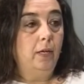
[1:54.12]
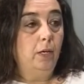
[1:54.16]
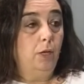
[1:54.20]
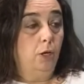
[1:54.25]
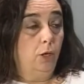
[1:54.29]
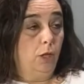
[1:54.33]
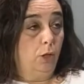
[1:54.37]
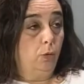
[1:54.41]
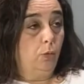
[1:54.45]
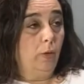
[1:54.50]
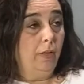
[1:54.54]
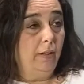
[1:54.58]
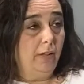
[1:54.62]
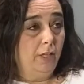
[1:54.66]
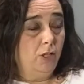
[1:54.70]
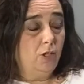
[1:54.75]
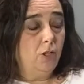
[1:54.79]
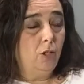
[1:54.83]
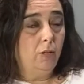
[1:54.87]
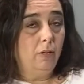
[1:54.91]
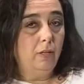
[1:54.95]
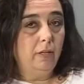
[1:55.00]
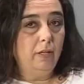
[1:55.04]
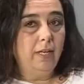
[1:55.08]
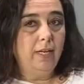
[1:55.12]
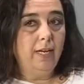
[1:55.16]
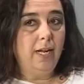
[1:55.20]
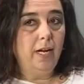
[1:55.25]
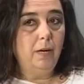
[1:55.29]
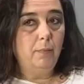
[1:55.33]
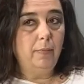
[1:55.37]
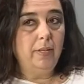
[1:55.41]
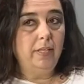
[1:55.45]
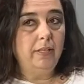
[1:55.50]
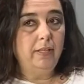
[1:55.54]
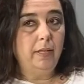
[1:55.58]
Lo que tú has dicho
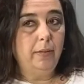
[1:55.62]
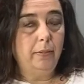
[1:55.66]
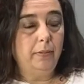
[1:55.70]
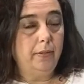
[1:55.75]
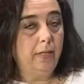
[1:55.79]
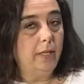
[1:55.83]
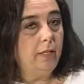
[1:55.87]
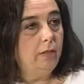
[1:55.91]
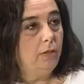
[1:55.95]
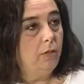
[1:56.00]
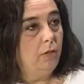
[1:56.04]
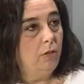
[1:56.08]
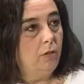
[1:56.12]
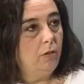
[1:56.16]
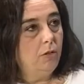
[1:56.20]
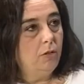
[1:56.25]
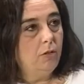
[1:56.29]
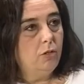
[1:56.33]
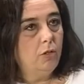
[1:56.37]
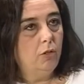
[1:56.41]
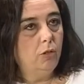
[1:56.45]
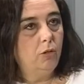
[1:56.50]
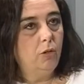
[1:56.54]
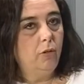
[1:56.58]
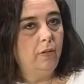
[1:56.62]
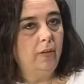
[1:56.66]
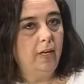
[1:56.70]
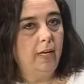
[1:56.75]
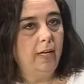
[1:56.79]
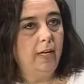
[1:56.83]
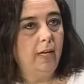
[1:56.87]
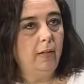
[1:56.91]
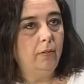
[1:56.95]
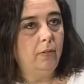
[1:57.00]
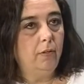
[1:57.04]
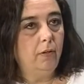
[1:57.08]
realmente es cierto, ¿no? Son dos
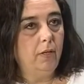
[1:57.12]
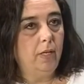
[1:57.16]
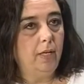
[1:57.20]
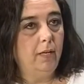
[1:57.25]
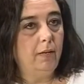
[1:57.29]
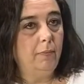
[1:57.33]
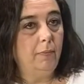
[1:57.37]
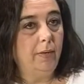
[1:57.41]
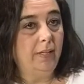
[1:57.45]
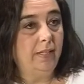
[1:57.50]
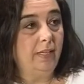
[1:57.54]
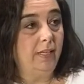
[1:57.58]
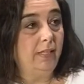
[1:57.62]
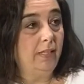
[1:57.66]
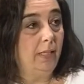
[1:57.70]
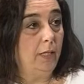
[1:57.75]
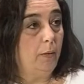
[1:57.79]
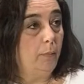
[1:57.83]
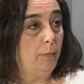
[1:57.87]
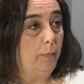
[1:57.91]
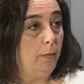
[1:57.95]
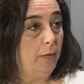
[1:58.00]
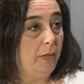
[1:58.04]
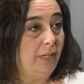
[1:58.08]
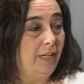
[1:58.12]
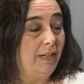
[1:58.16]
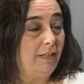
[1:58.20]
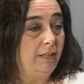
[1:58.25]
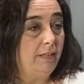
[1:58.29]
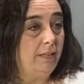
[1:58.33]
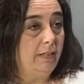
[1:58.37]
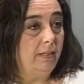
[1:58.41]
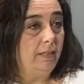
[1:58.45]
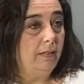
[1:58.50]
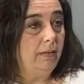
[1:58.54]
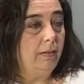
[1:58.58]
delegaciones bastante
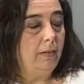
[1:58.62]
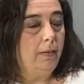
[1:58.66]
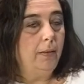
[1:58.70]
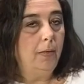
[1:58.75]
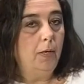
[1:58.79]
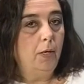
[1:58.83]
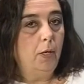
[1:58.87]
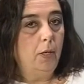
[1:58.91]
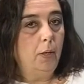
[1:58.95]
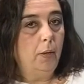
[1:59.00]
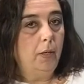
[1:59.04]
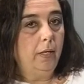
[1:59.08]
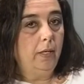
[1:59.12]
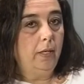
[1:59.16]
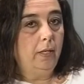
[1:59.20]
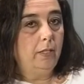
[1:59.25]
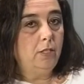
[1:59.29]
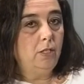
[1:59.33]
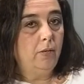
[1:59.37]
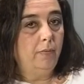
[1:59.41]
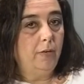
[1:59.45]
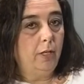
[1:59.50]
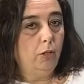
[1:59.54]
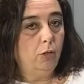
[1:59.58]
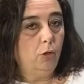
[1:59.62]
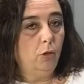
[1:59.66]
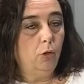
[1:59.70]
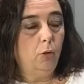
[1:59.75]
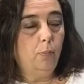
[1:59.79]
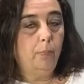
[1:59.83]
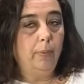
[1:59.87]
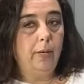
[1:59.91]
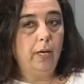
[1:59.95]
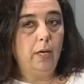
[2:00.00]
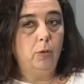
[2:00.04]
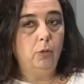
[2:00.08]
importantes y sobre
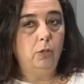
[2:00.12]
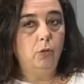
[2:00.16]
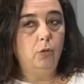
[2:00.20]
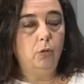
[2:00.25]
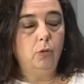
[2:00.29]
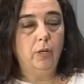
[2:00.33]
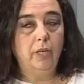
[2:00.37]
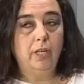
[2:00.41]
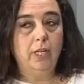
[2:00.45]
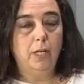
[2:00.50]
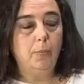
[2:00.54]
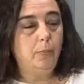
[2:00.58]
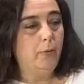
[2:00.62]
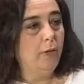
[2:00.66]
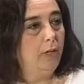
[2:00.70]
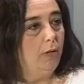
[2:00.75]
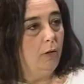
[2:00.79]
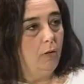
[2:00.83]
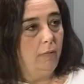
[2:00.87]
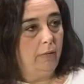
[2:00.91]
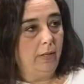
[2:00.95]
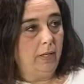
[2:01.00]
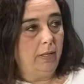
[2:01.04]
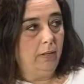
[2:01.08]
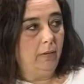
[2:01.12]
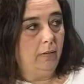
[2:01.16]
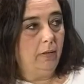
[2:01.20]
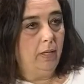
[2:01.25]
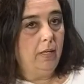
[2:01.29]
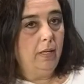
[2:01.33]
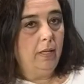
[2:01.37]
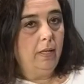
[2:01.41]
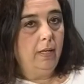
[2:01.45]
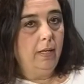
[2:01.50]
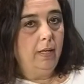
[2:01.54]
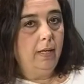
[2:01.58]
todo para nuestro equipo de gobierno.
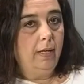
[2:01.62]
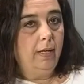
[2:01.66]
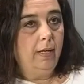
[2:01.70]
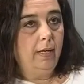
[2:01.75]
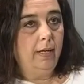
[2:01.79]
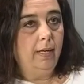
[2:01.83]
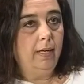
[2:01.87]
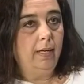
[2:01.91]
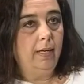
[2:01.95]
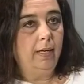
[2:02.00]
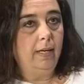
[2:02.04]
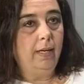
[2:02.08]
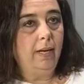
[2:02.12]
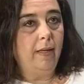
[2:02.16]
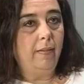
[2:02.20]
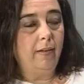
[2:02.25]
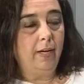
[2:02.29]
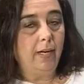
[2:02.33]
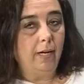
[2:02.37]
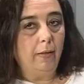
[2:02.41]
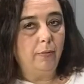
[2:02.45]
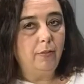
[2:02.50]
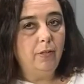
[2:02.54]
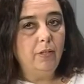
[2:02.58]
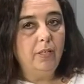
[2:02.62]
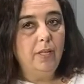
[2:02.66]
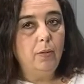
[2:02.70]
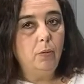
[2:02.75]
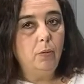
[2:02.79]
Eh, la Delegación de